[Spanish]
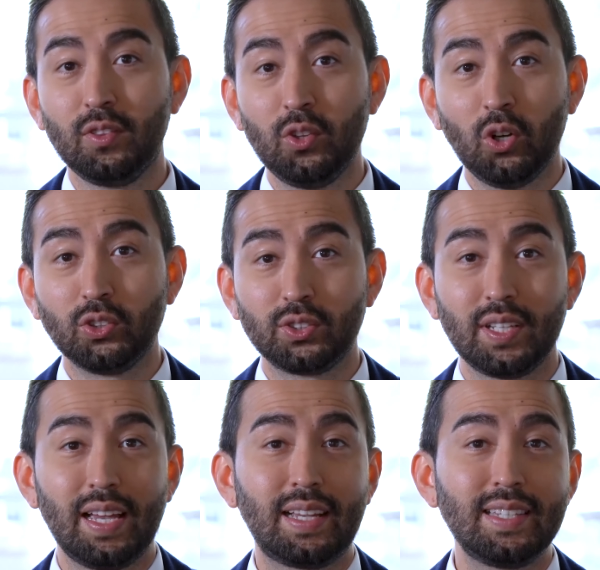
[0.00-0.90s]
2.
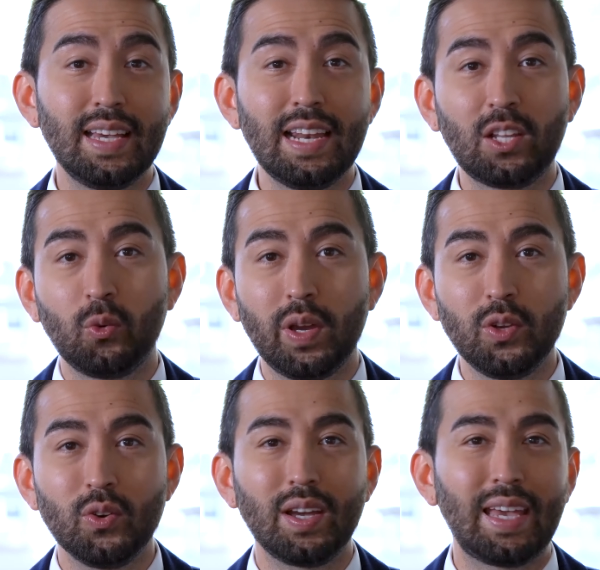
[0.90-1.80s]
Exígele al
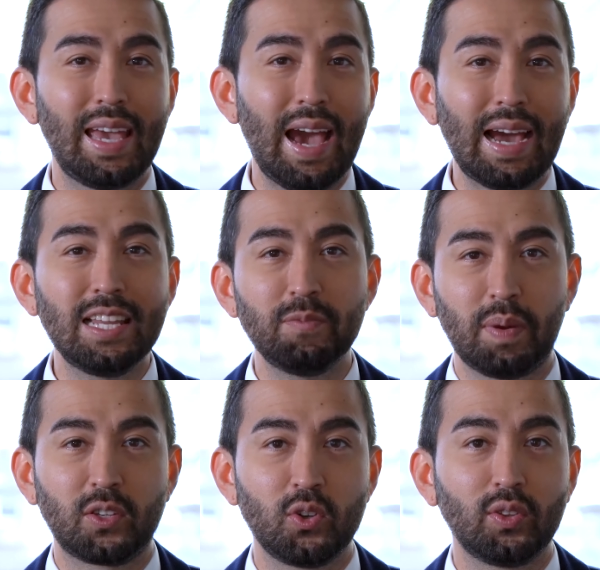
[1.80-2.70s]
dueño que haga la
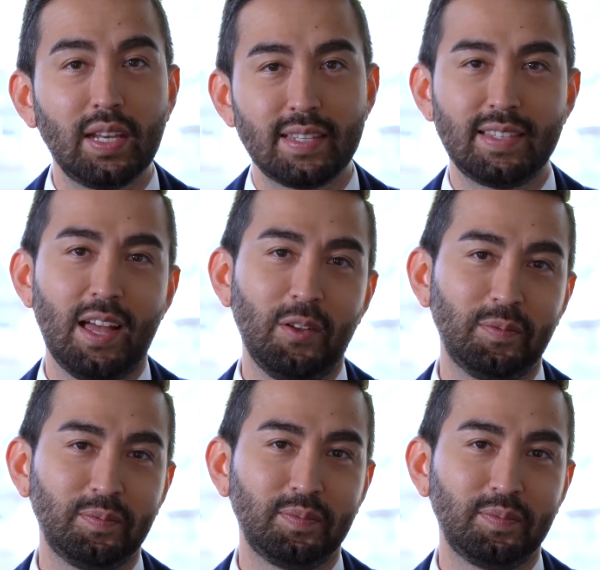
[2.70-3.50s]
inspección del estado.